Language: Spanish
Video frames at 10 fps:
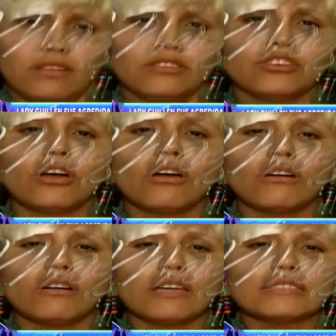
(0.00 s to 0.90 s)
Yo
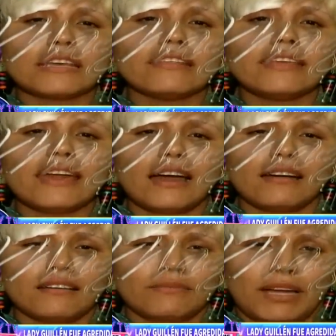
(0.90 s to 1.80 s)
ese día,
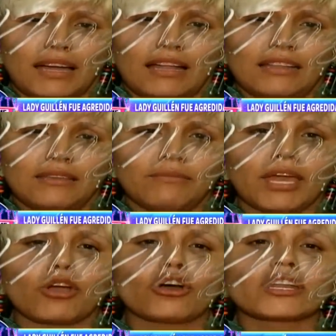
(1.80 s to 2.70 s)
Magali, me
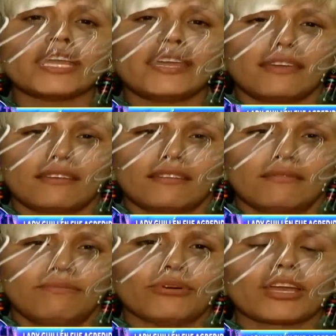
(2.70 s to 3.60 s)
corrí
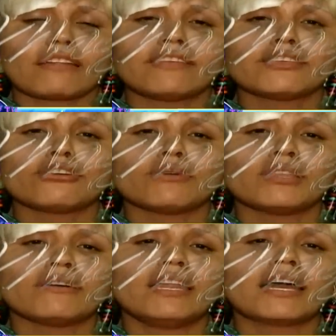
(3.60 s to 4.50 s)
porque el señor vino
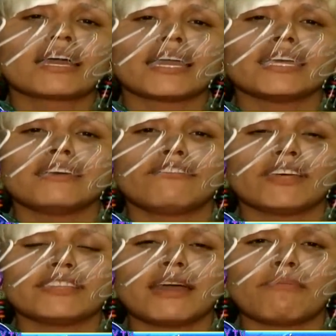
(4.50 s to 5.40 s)
de la calle de
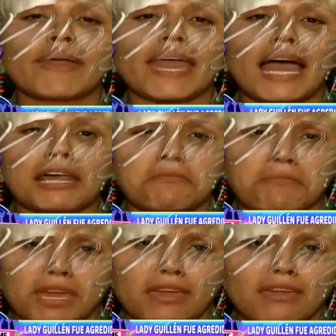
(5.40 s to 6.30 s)
frente a
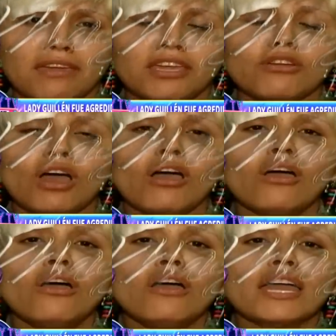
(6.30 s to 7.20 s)
pegarme y yo
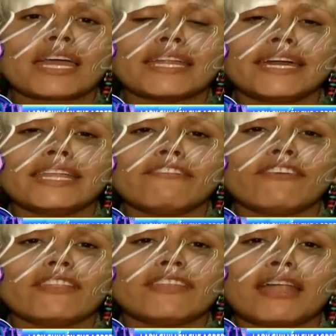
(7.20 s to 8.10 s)
quería
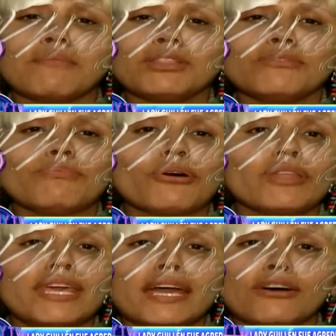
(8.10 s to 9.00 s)
defenderme y no
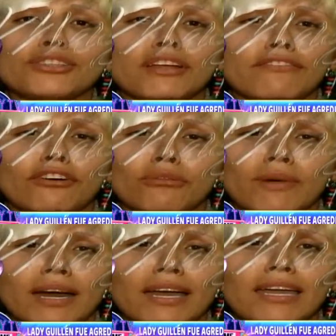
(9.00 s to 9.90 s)
podía de otra forma.